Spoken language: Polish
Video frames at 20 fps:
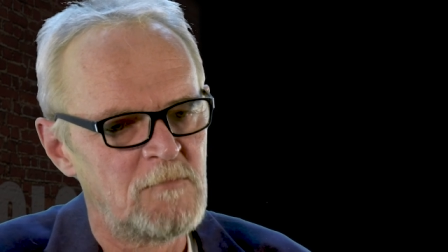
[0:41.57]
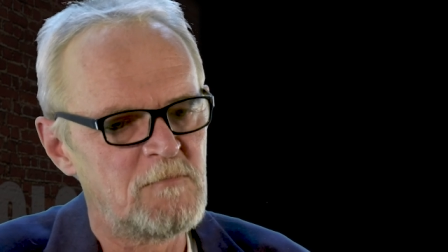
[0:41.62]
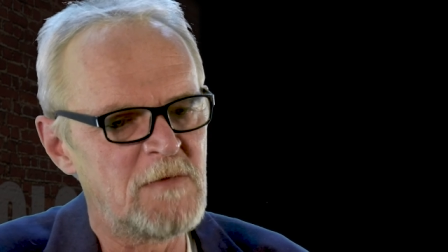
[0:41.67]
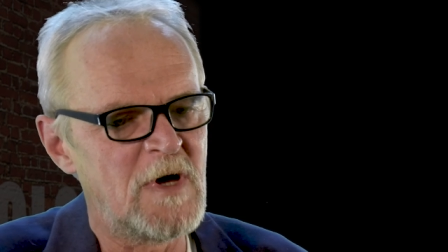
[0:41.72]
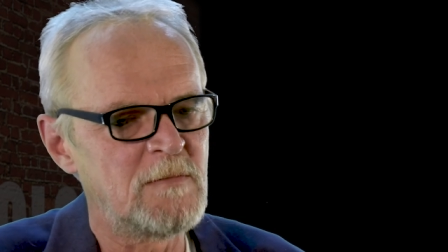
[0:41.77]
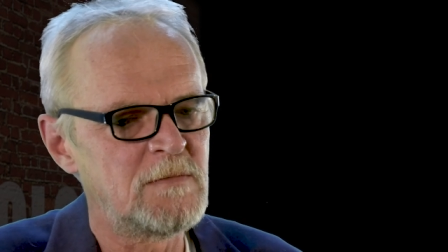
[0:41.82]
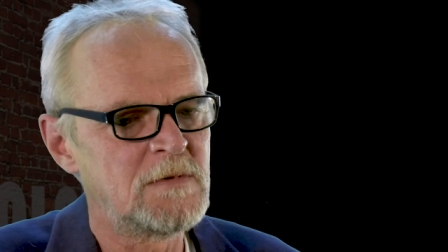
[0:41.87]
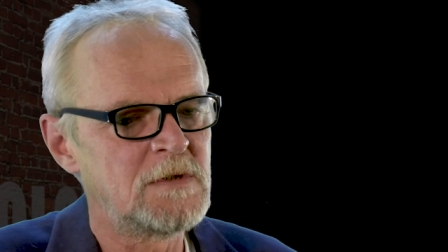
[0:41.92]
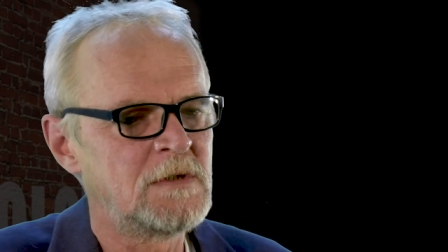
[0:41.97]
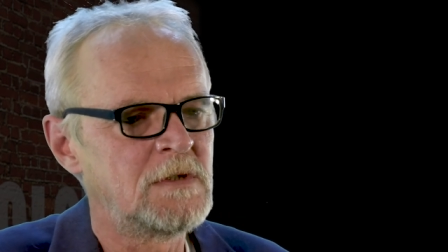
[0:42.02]

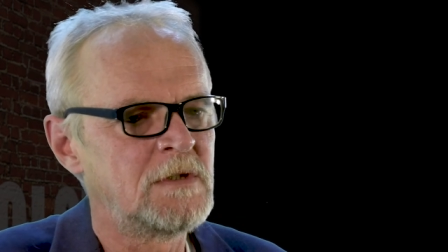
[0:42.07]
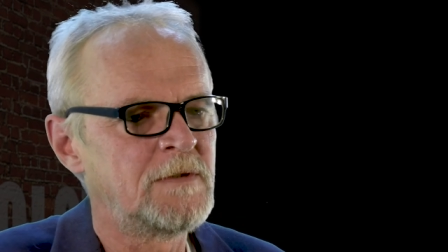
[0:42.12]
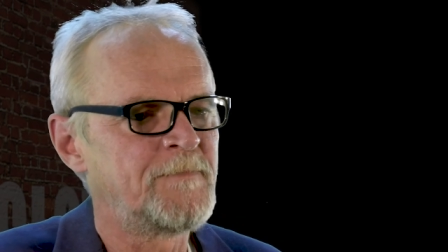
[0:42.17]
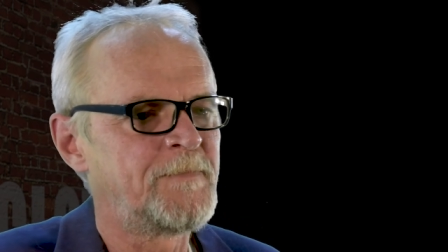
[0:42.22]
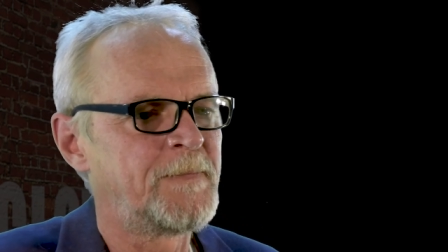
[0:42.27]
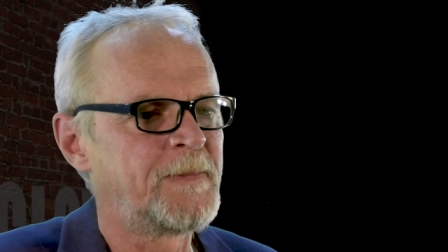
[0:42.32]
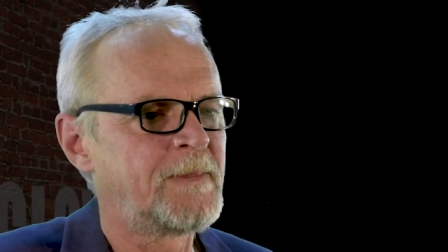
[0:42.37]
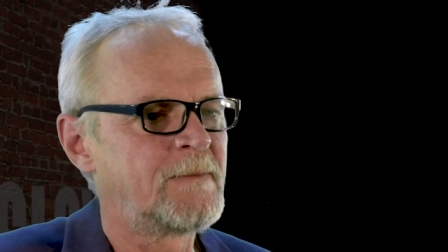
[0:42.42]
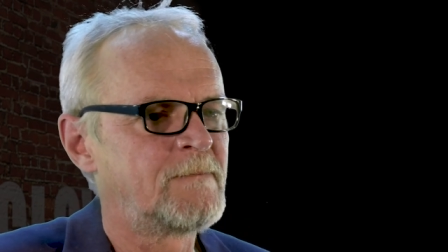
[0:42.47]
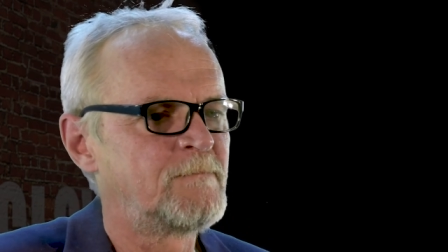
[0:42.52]
Mamy
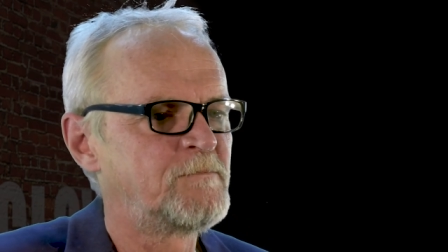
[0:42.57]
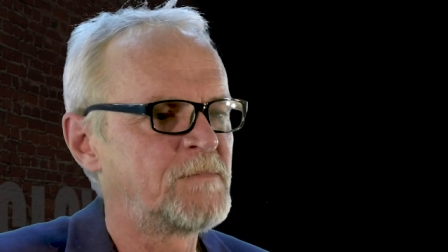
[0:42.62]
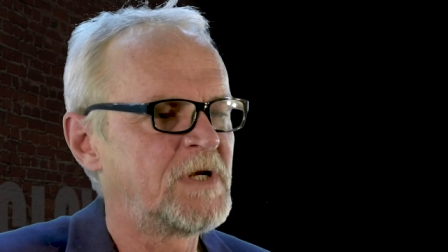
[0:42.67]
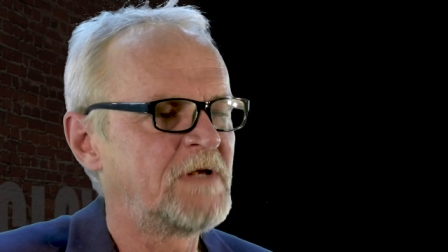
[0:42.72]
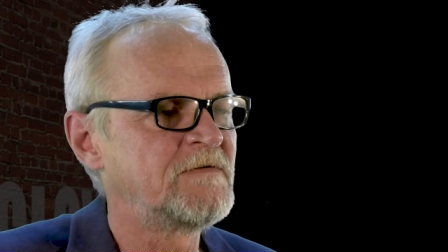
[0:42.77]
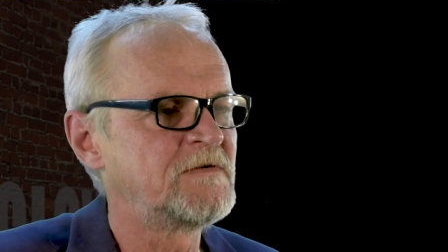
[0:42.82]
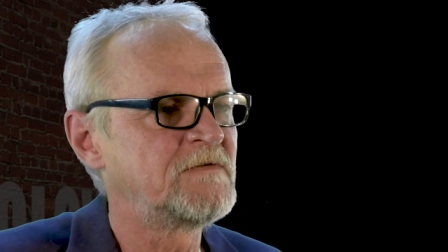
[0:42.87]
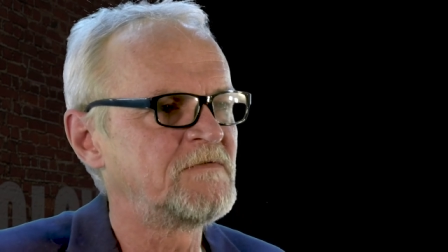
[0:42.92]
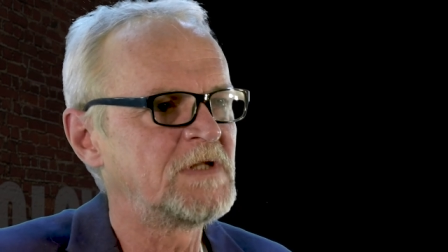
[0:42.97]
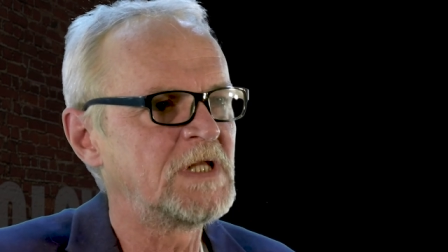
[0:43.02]

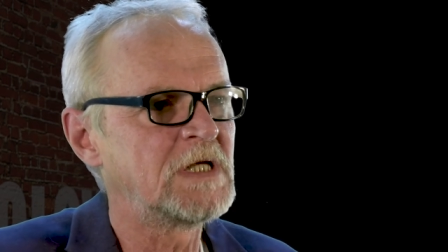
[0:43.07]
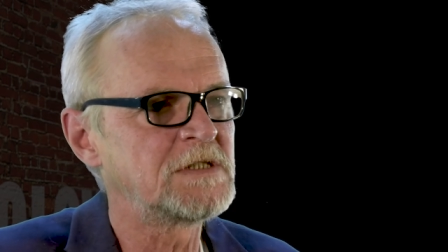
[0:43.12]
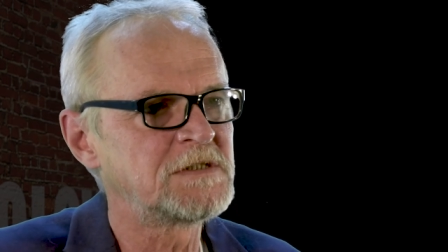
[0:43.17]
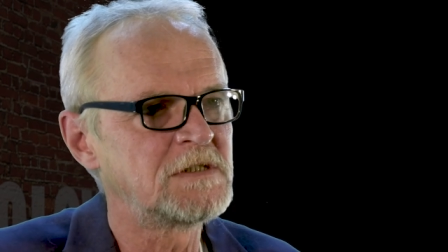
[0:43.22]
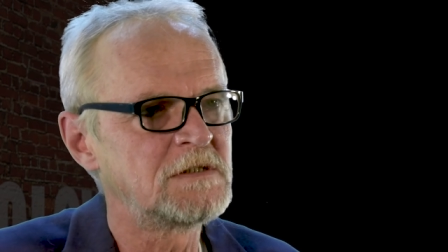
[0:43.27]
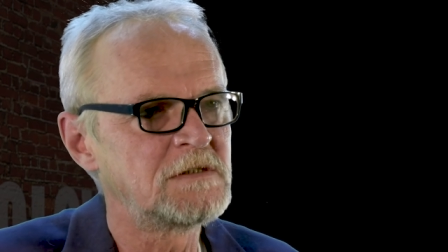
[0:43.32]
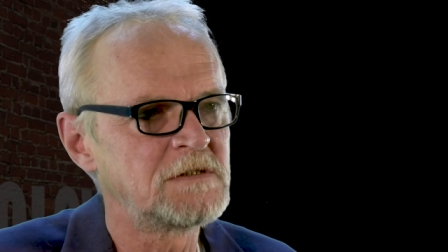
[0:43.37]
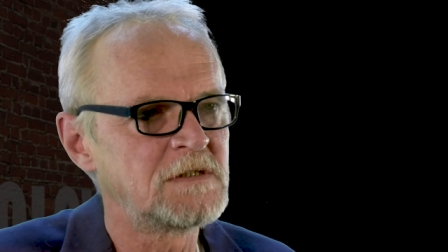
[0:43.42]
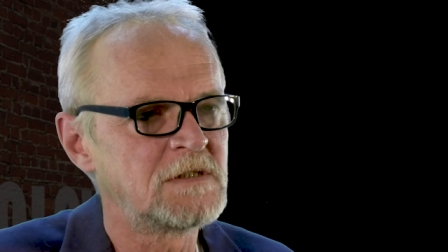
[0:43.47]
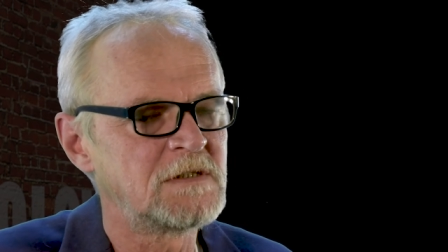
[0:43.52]
prawie
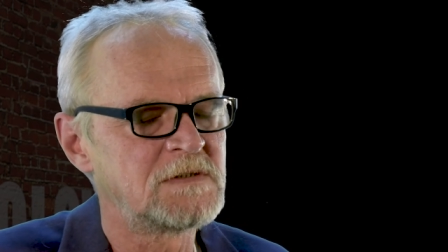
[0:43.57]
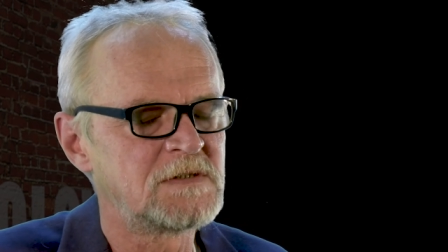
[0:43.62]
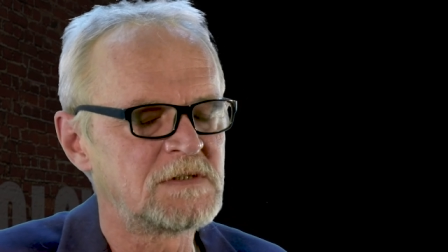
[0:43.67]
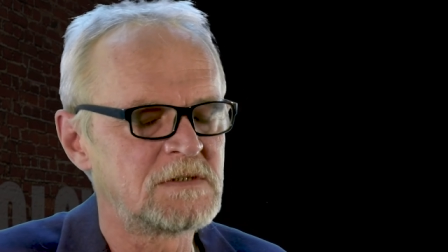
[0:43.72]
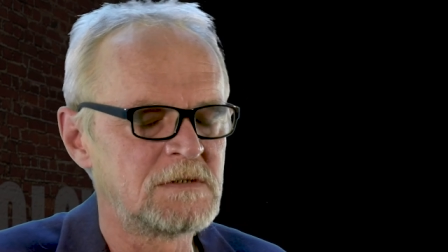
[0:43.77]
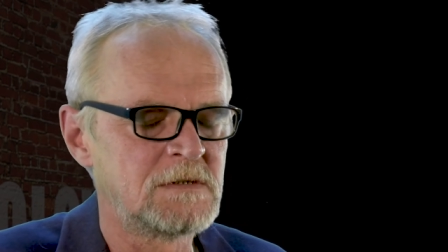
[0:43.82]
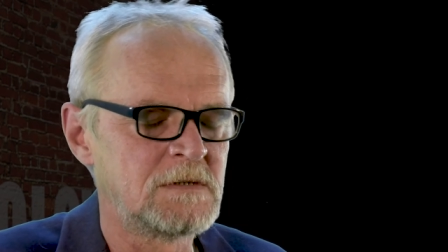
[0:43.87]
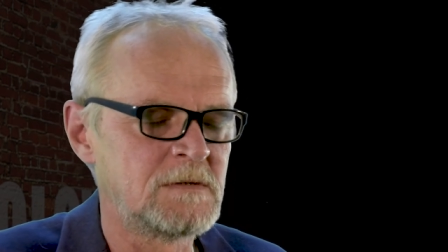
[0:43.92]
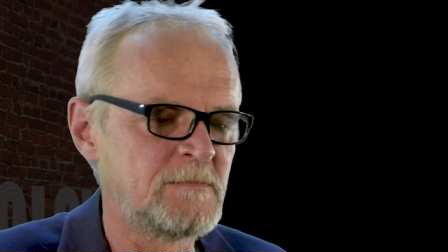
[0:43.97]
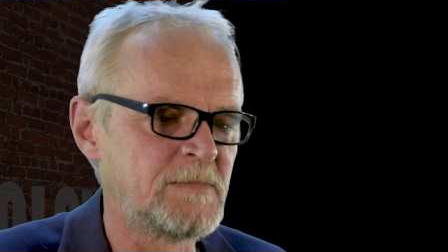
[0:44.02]
12
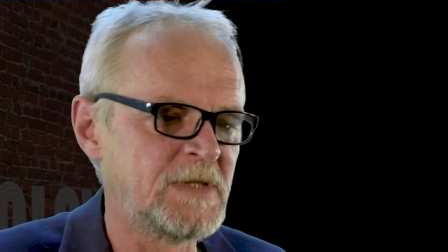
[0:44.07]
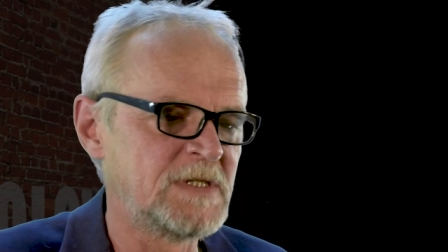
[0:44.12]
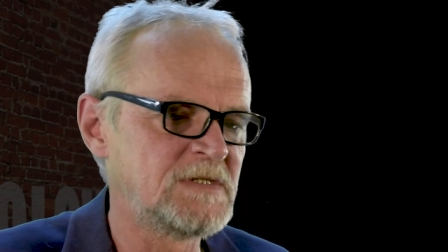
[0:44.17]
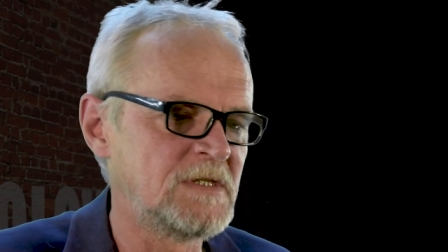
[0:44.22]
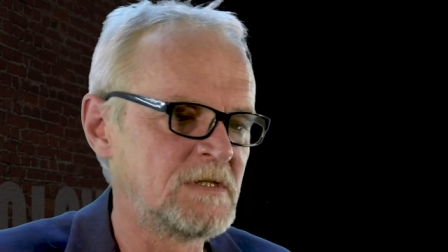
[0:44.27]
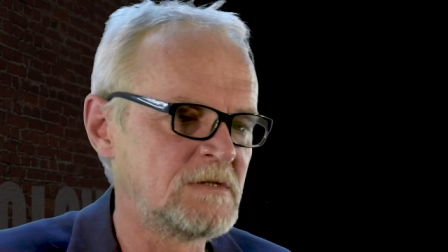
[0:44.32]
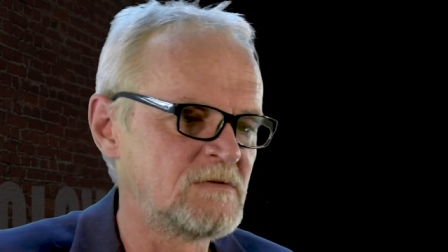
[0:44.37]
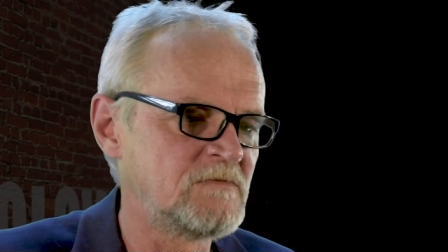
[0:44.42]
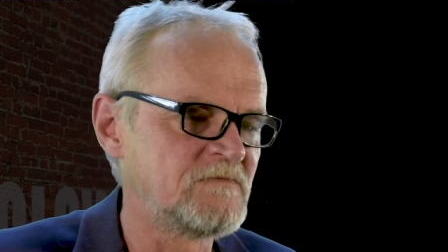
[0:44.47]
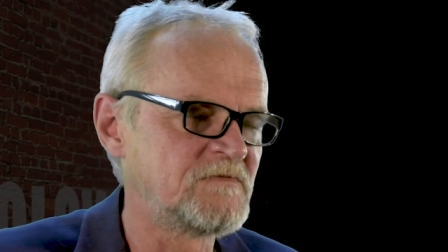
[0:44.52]
tysięcy
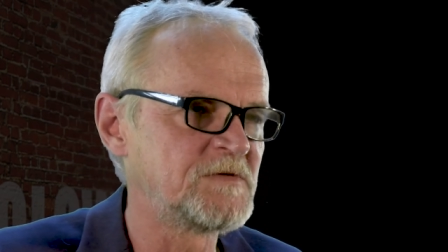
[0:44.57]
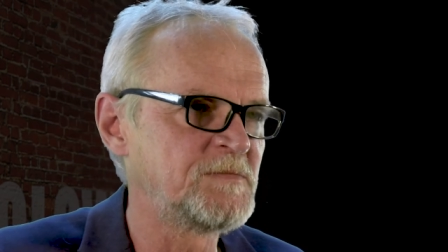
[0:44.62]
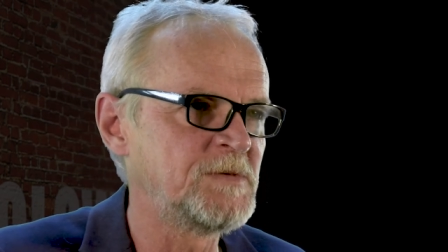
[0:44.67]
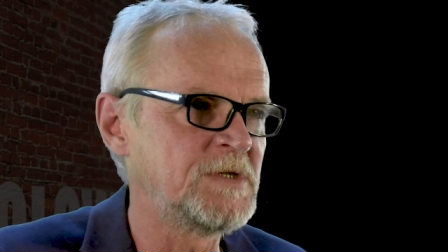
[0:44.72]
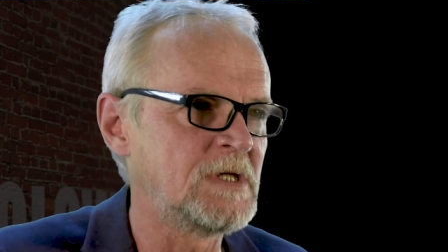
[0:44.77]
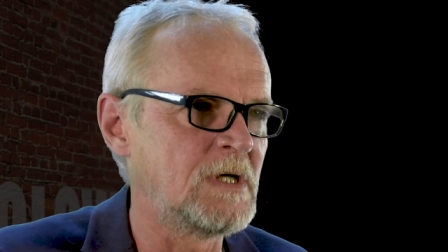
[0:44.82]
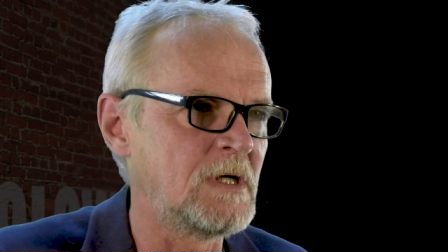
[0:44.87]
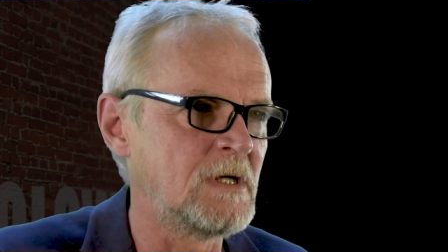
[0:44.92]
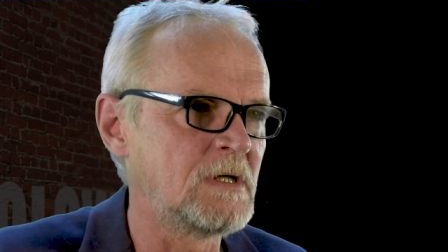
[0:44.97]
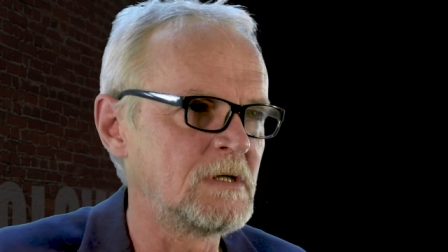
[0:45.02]
pacjentów w
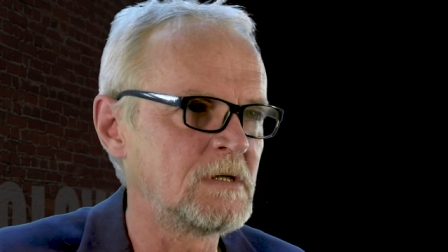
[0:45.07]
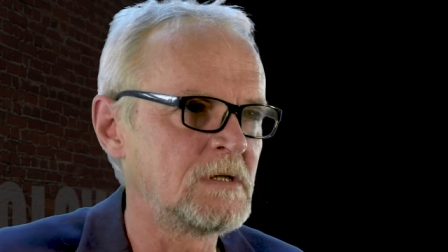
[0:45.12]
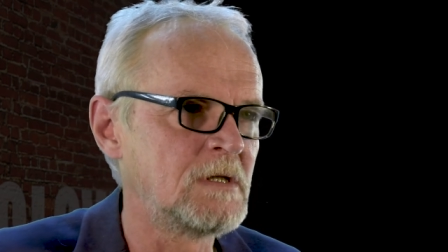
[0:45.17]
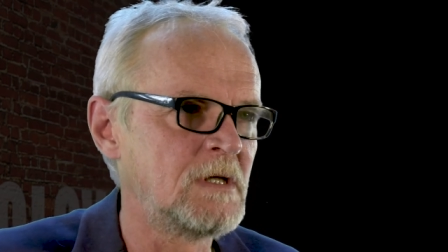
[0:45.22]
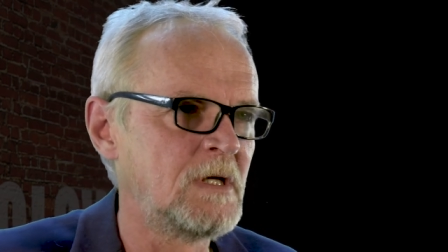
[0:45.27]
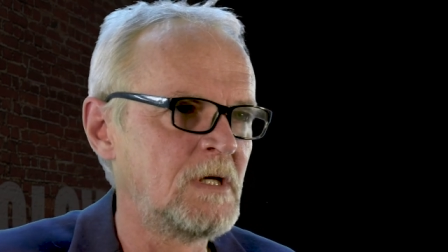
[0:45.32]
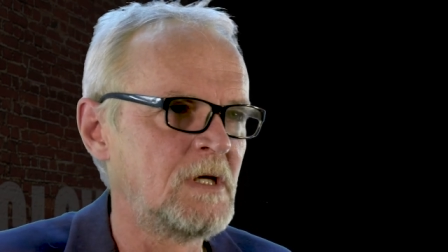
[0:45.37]
szpitalach.